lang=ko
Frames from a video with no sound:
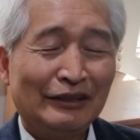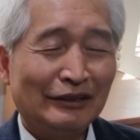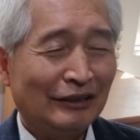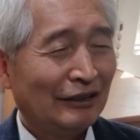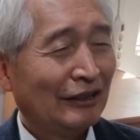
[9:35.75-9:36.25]

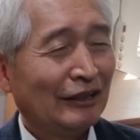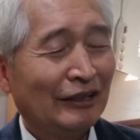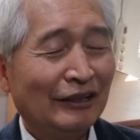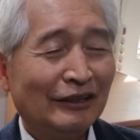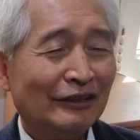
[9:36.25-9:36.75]

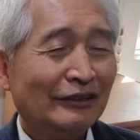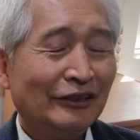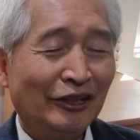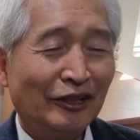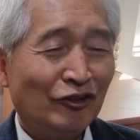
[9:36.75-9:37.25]
아,
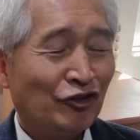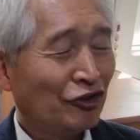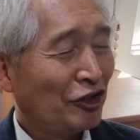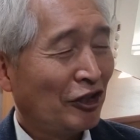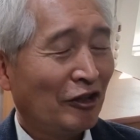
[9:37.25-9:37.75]
이
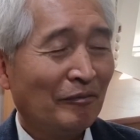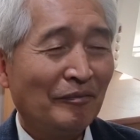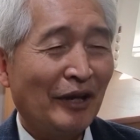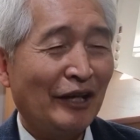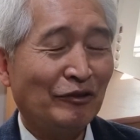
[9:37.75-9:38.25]

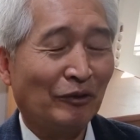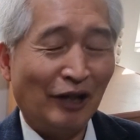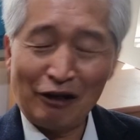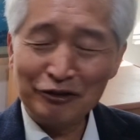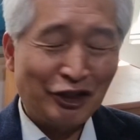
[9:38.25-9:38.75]
주님의
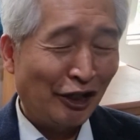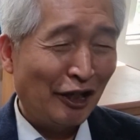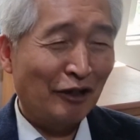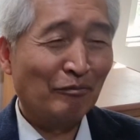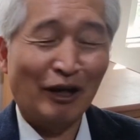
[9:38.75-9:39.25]
놀라운
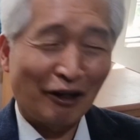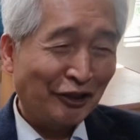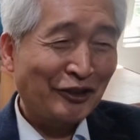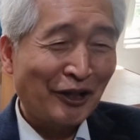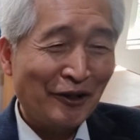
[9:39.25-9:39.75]
진리 뭐라고
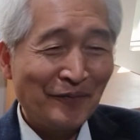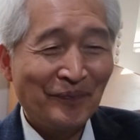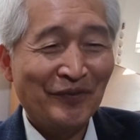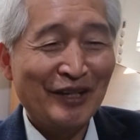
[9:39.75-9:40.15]
하셨어요?